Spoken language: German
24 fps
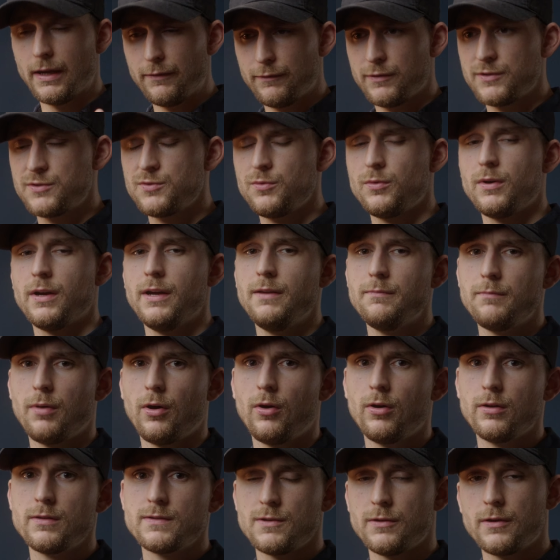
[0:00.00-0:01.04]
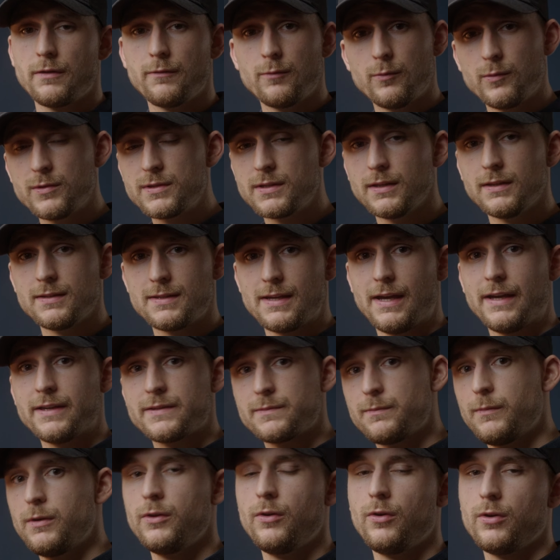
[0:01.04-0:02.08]
einfach so reinbauen, sondern wir müssen jetzt
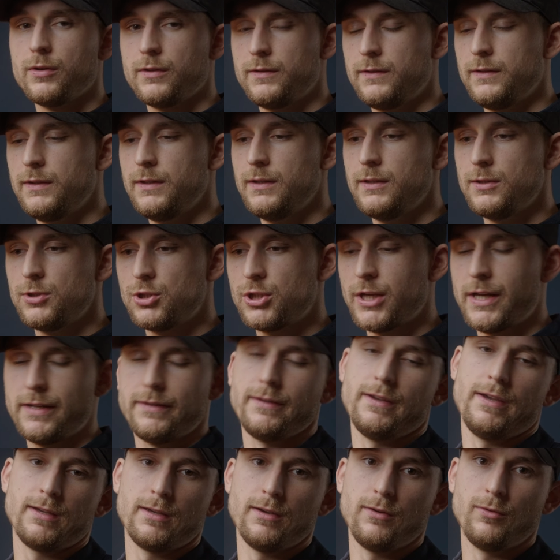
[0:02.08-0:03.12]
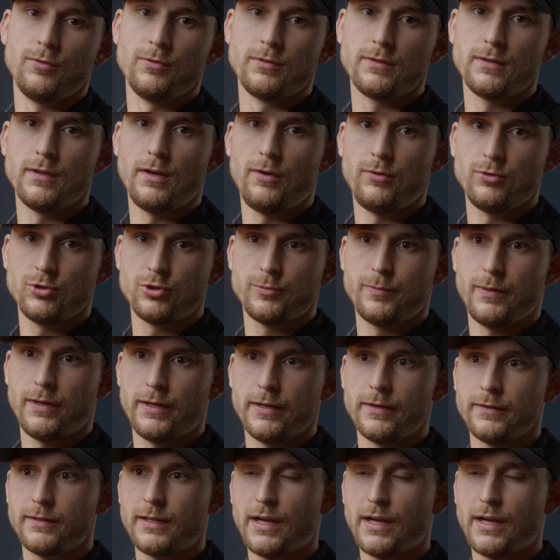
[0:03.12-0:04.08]
erstmal noch die Shelter-Ecke unten aussparen.